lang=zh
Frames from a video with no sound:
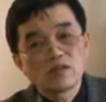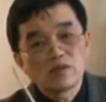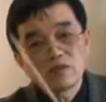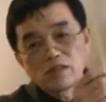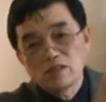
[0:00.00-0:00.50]
的
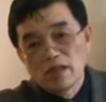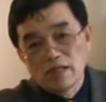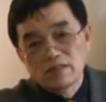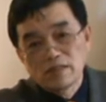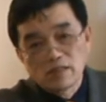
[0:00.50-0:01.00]
东西都
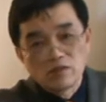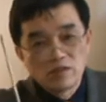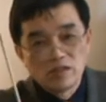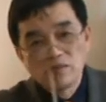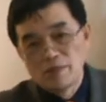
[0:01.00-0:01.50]
来自那个最
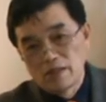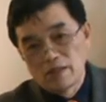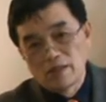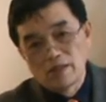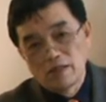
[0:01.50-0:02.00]
基本的
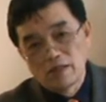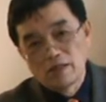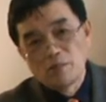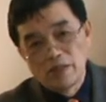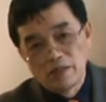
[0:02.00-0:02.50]
那个那个
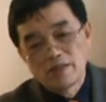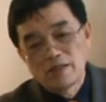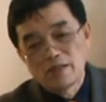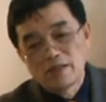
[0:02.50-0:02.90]
本体